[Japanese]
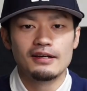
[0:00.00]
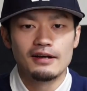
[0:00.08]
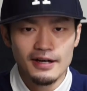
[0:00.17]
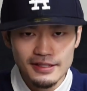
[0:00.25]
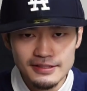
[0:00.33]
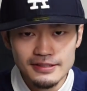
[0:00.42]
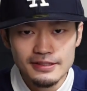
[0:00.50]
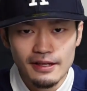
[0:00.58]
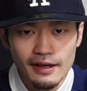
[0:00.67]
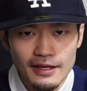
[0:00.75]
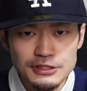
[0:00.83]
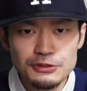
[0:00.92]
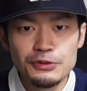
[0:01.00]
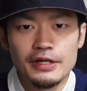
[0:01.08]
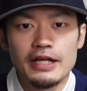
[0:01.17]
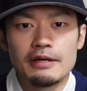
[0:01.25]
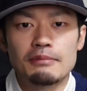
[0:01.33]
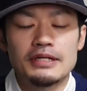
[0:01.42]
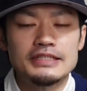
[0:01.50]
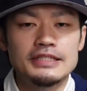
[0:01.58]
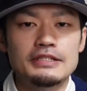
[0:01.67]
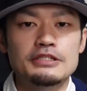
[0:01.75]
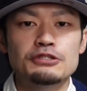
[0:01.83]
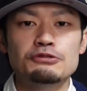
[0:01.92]
はい、えー、以上がね、ま
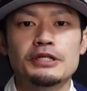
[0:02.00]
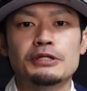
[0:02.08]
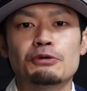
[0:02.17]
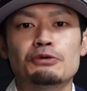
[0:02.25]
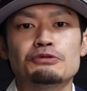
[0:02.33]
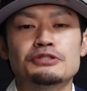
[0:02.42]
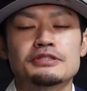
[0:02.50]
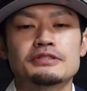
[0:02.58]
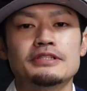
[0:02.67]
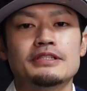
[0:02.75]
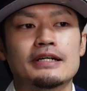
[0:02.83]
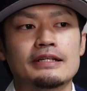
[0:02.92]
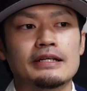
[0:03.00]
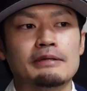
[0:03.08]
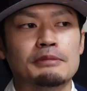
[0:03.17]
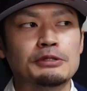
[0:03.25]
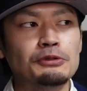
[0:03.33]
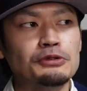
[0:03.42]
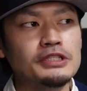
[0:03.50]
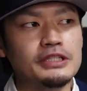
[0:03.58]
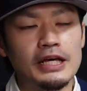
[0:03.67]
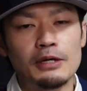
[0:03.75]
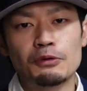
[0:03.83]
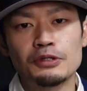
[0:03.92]
2020年に購入したスニーカーで、まあ、特に
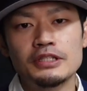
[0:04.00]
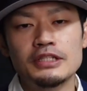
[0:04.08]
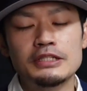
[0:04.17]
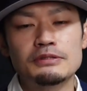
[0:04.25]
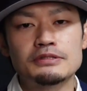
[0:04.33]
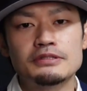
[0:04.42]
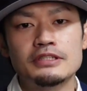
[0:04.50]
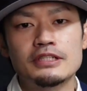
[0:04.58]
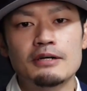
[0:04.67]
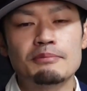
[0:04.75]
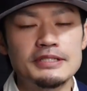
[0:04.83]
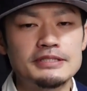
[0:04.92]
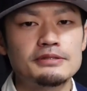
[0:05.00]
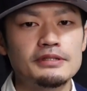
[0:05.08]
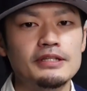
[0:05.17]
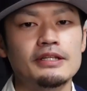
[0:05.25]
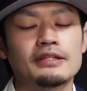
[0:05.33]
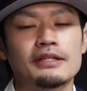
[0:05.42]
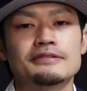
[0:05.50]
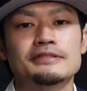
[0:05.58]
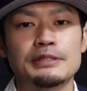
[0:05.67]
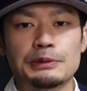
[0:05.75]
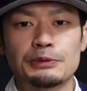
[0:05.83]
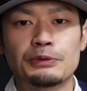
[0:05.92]
ね、お気に入りのスニーカーベスト10だったんで
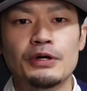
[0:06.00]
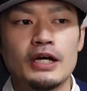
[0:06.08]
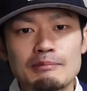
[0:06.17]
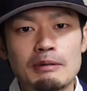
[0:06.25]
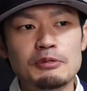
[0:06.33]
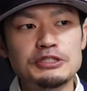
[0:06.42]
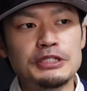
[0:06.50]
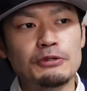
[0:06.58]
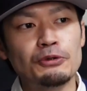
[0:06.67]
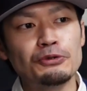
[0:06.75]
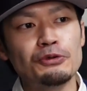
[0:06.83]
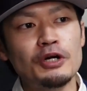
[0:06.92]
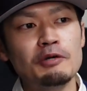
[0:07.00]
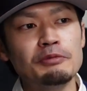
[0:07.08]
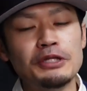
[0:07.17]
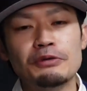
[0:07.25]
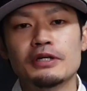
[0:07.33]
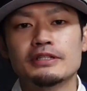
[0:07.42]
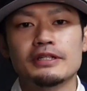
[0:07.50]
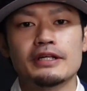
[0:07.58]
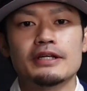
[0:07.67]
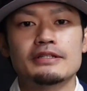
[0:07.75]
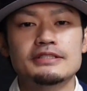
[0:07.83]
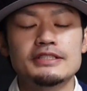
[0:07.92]
すけど、まあ、もしね、この動画を見てる方
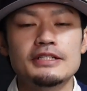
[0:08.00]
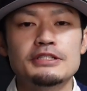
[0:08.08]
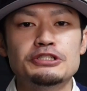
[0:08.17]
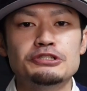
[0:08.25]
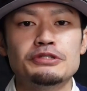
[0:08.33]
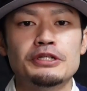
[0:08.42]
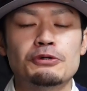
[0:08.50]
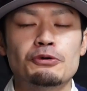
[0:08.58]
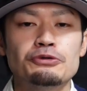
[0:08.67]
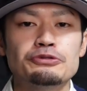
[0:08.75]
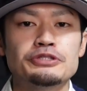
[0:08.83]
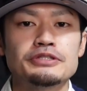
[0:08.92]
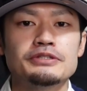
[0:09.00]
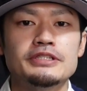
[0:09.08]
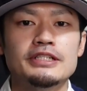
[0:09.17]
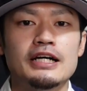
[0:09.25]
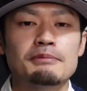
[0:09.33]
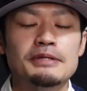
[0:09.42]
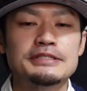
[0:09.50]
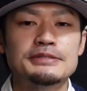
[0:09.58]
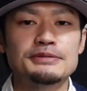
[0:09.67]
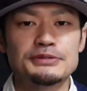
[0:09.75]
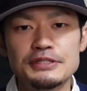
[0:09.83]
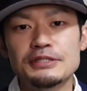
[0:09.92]
で、2020年に購入した
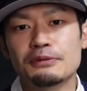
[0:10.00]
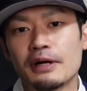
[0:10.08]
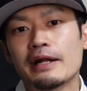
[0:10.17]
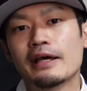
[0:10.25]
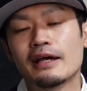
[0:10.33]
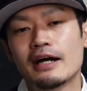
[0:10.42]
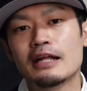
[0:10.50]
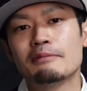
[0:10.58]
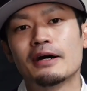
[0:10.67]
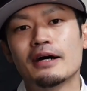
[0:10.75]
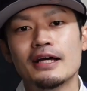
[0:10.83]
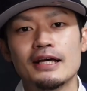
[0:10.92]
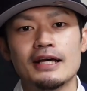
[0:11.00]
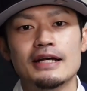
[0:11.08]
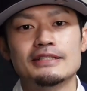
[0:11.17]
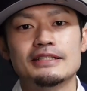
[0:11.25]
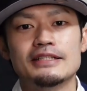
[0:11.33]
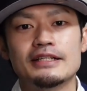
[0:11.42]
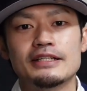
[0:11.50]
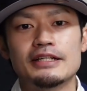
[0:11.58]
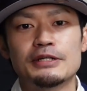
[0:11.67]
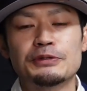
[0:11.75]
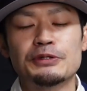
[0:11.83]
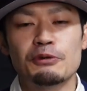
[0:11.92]
スニーカーベスト3とかね、あれば、えー、ぜひね、気
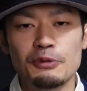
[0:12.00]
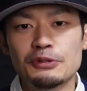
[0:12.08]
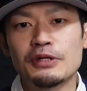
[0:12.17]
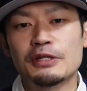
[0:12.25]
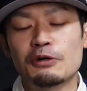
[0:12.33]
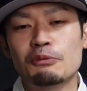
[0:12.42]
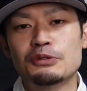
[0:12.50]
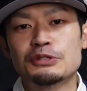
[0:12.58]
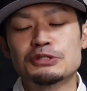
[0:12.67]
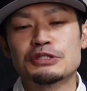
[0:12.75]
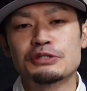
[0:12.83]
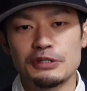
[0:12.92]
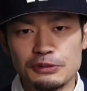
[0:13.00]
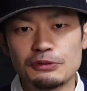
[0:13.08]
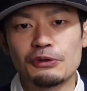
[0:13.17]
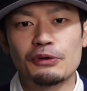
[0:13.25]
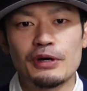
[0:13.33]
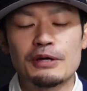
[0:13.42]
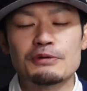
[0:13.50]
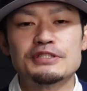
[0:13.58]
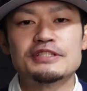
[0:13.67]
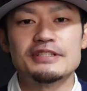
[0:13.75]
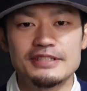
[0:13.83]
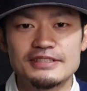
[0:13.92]
軽にコメント欄でコメントしてくれると、えー、嬉
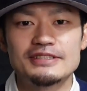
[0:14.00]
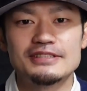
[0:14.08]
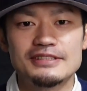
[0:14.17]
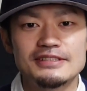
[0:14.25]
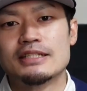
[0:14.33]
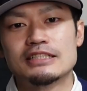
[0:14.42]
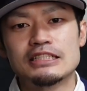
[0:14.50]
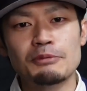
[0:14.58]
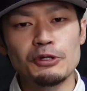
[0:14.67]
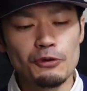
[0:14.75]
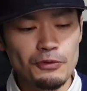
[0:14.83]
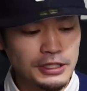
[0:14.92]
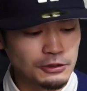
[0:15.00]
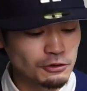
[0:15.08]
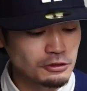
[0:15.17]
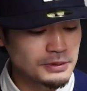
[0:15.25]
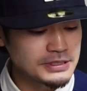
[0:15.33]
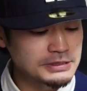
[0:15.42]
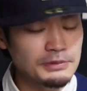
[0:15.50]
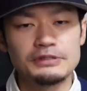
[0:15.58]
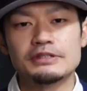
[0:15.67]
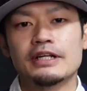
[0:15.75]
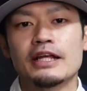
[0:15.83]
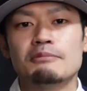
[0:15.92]
しいです。ちなみに今回特別
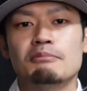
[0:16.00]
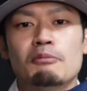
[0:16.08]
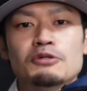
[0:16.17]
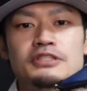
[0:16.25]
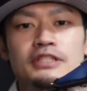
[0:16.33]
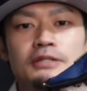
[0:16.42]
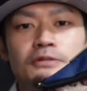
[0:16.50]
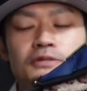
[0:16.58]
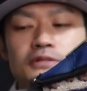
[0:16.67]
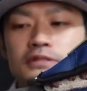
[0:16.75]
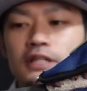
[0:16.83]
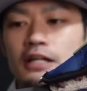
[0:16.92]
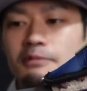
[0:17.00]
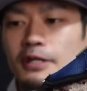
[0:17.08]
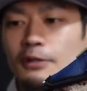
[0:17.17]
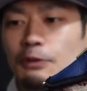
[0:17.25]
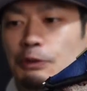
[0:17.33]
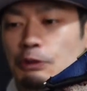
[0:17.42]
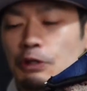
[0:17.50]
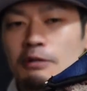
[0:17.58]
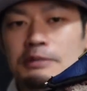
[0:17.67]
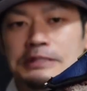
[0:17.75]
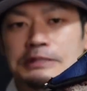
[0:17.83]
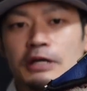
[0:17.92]
枠がね、まあ、もしあるとするならば、この
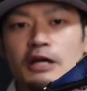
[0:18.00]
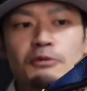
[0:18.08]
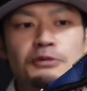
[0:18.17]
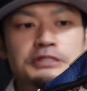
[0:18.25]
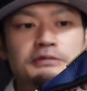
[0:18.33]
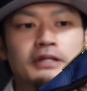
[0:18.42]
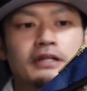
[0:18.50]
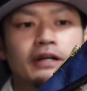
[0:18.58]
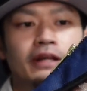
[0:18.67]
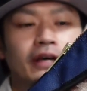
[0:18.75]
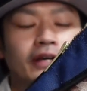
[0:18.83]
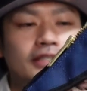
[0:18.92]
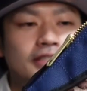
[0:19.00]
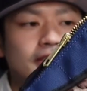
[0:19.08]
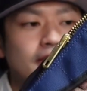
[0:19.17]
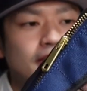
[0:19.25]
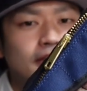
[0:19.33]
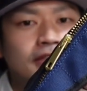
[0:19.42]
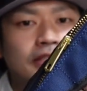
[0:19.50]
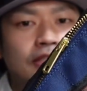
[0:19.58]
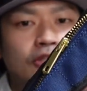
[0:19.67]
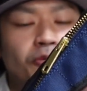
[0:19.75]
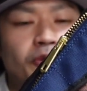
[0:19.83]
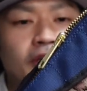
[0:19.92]
トラビスのエアフォースワンがね、うん、
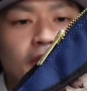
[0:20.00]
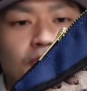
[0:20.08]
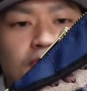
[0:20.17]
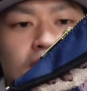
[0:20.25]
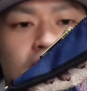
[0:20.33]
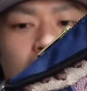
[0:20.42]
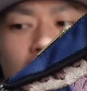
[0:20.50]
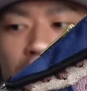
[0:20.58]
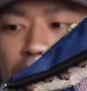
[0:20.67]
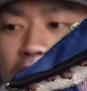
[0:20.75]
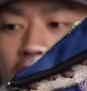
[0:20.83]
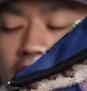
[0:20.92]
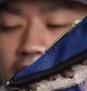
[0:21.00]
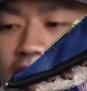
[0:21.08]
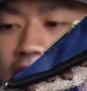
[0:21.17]
ノミネートするかなっていう感じ